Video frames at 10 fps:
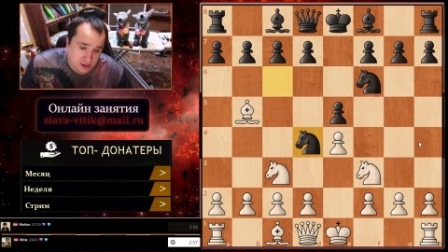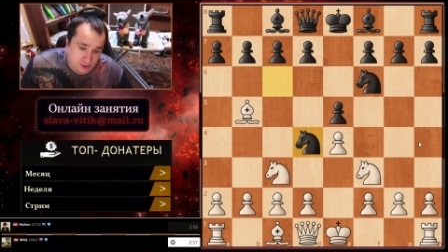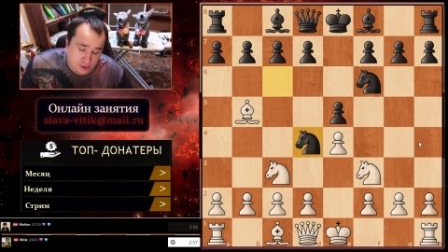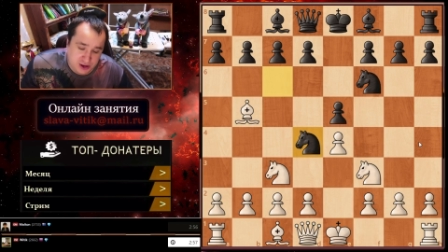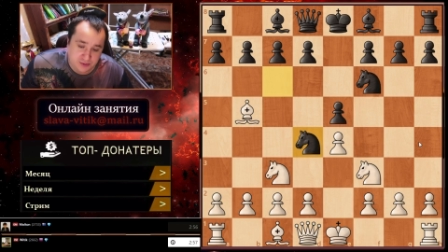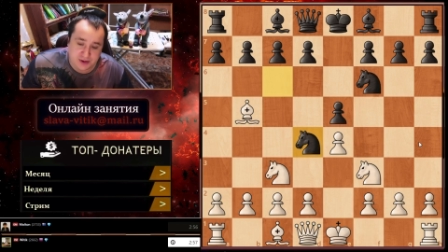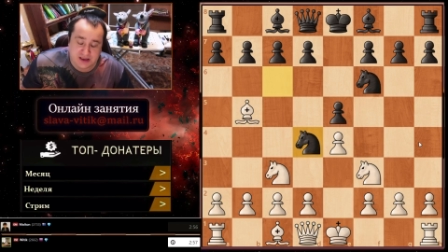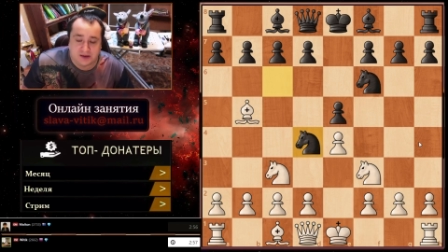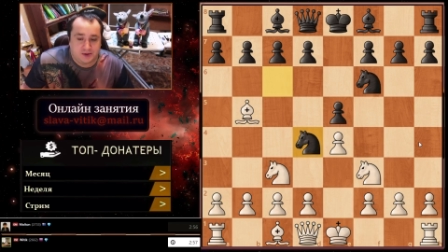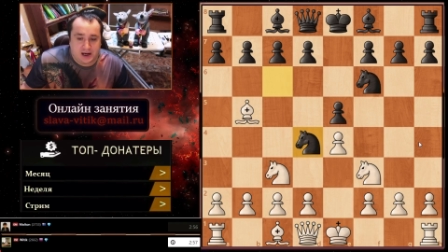Очень
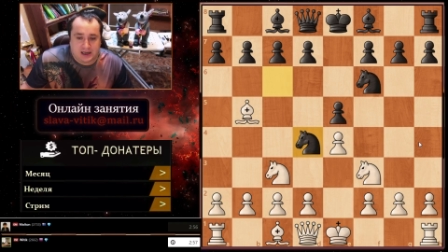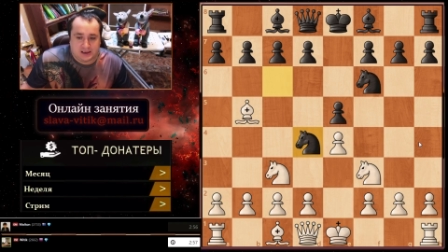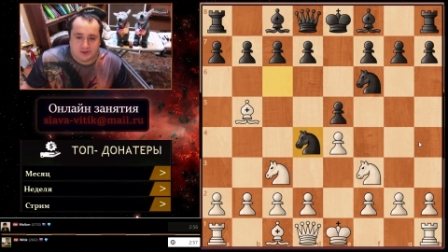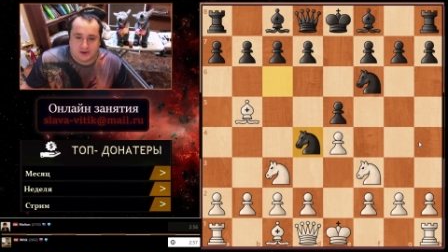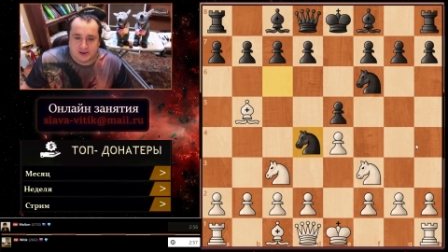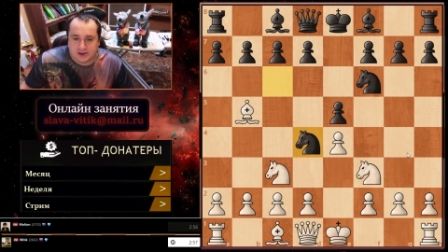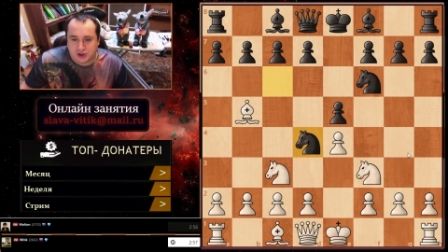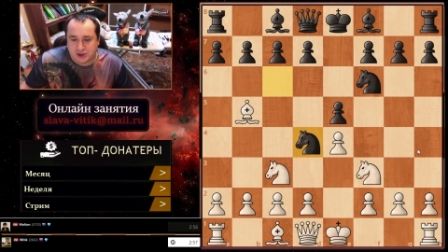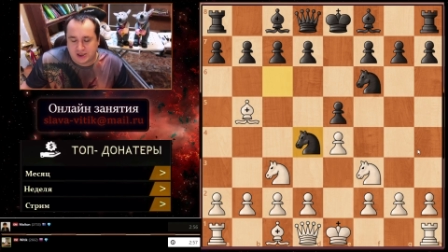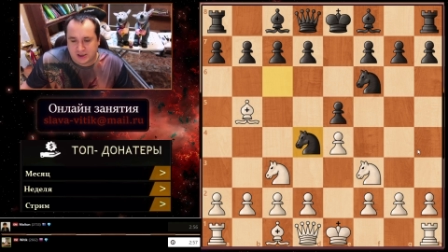принципиальное
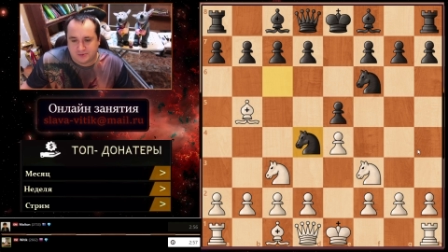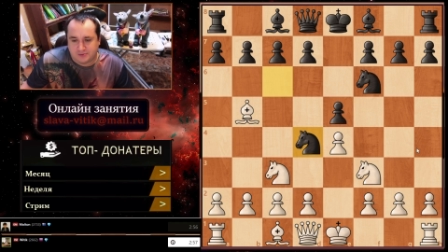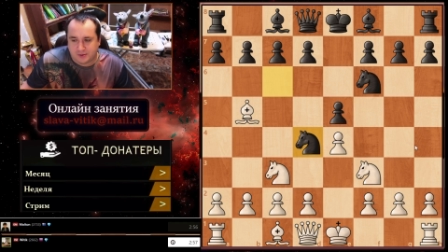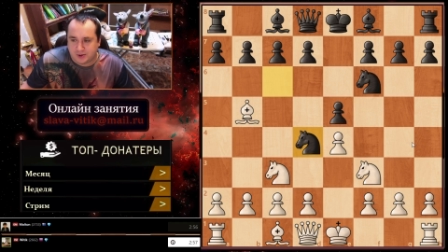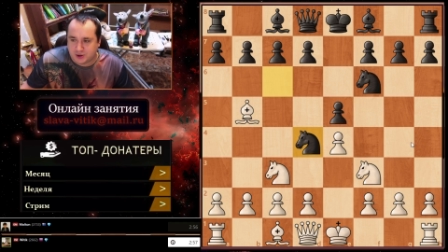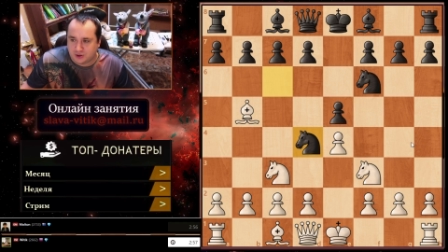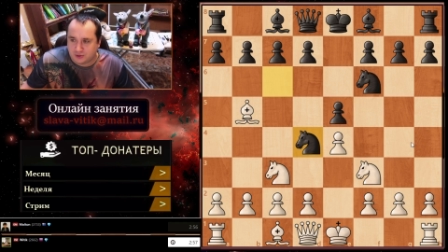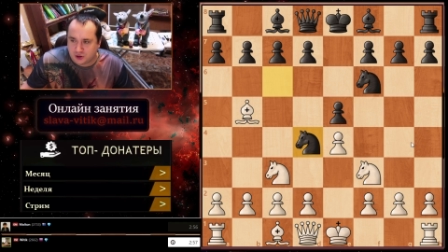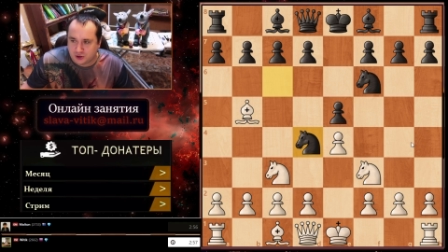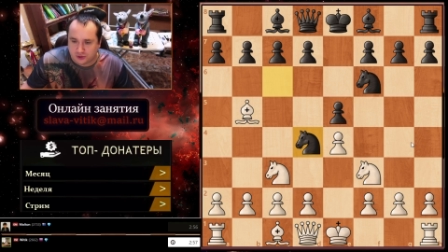продолжение, по
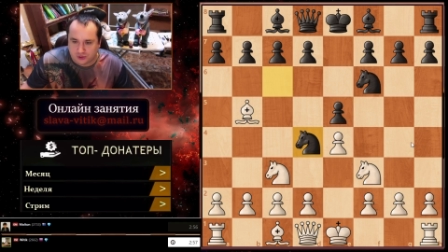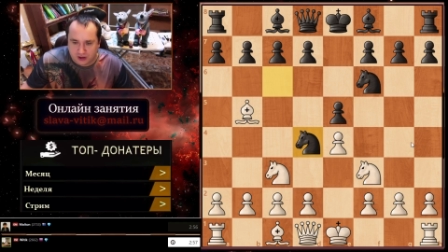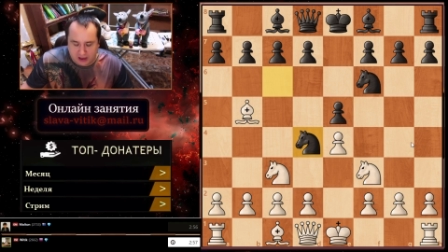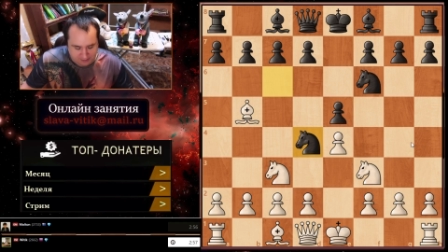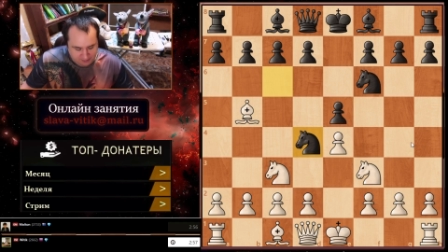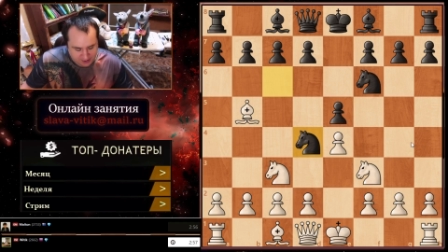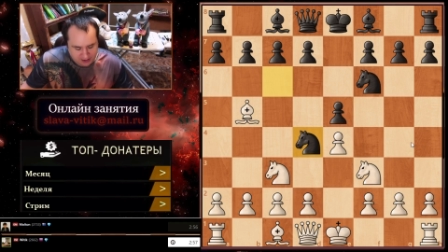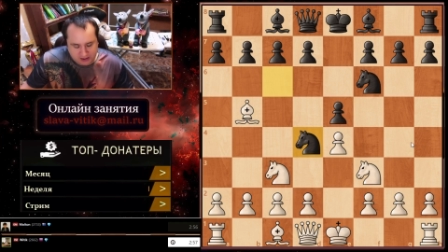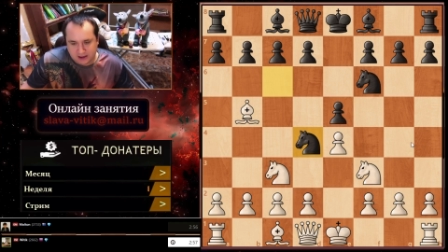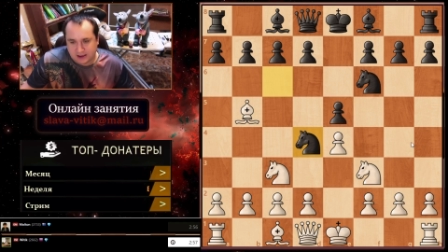большому счету
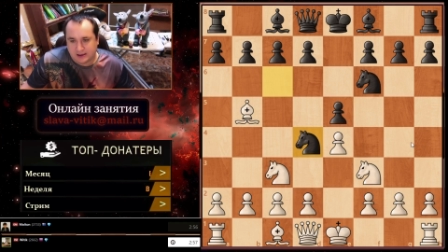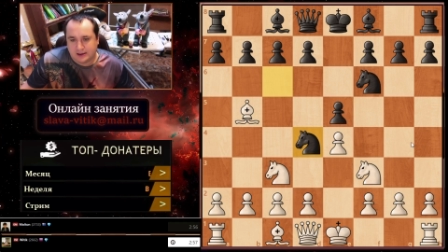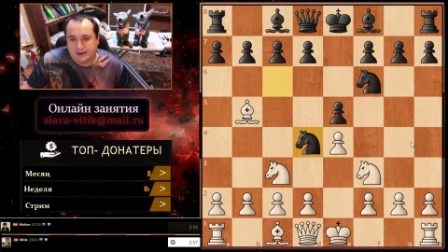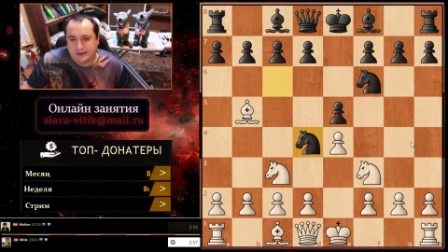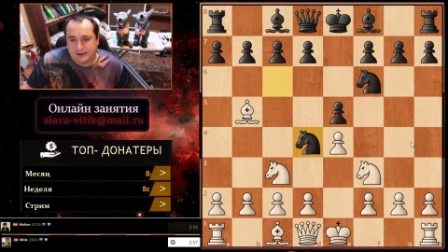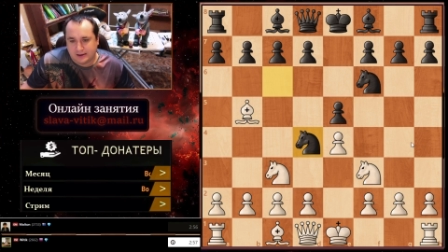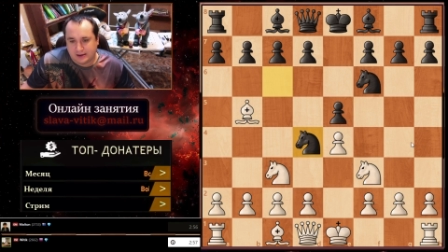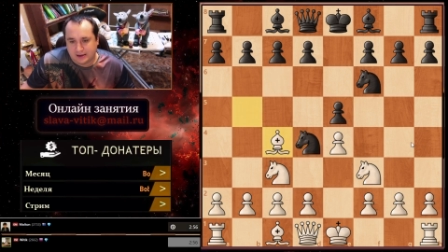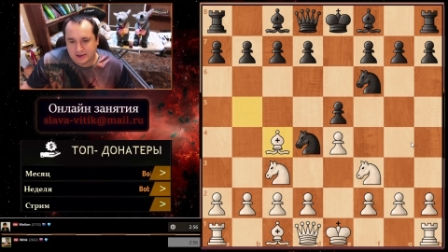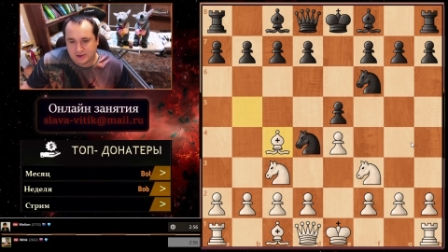гамбитное,
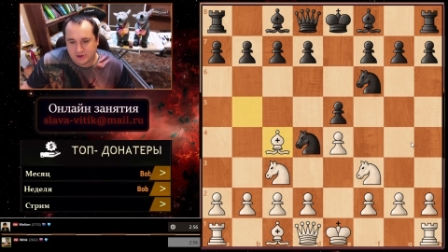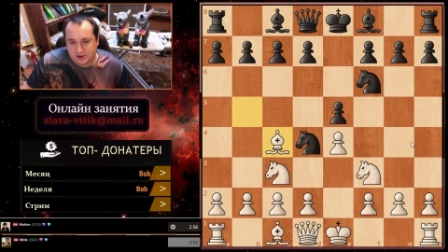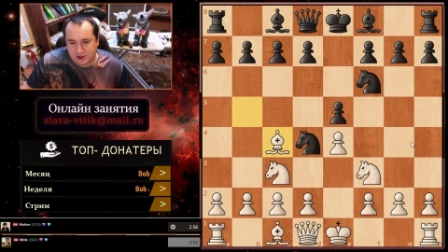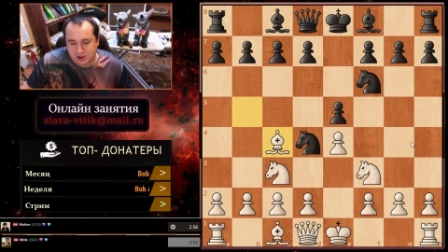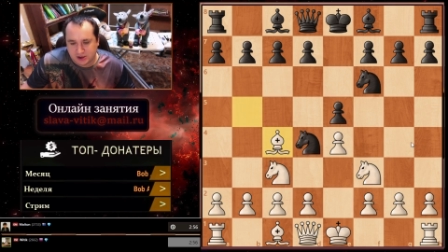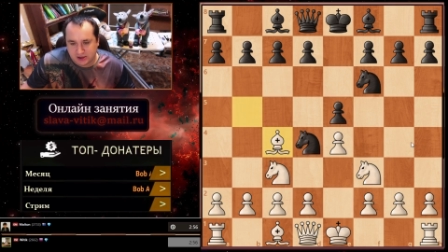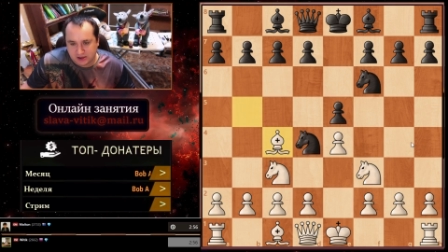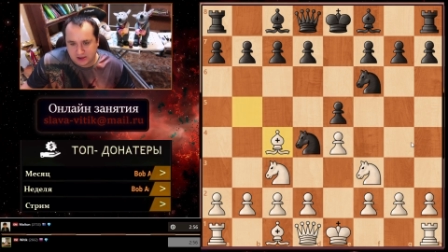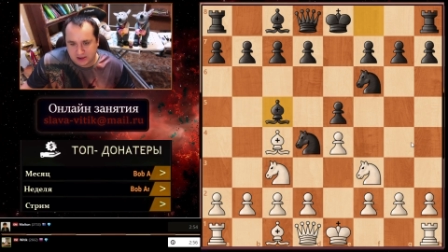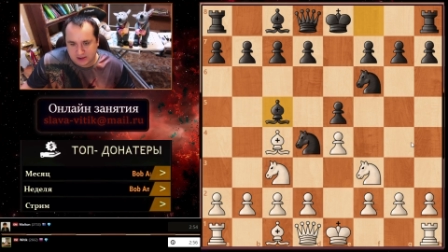а, слон
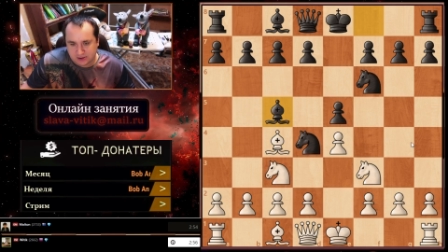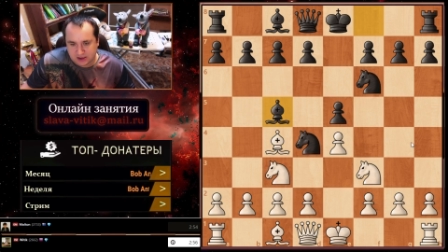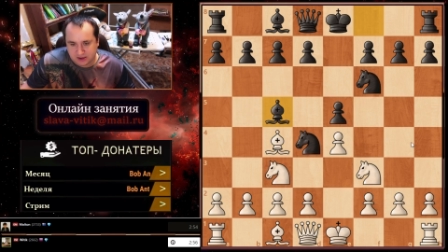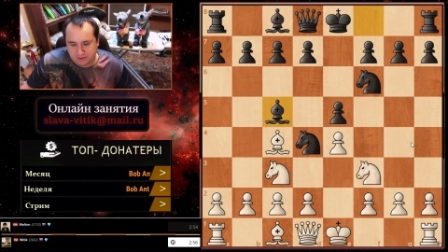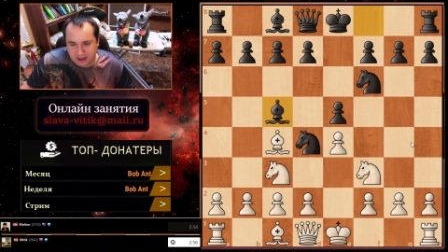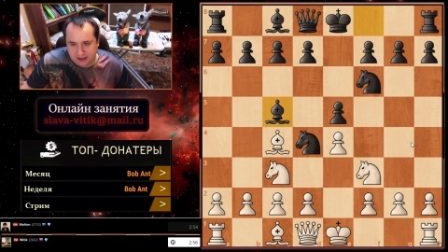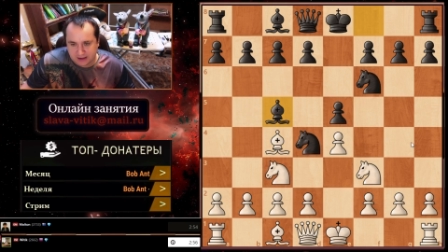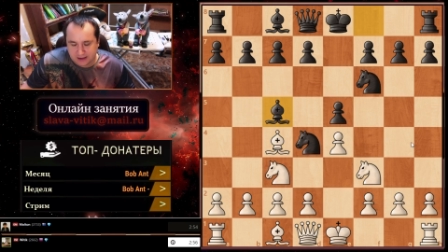С4 и слон С5.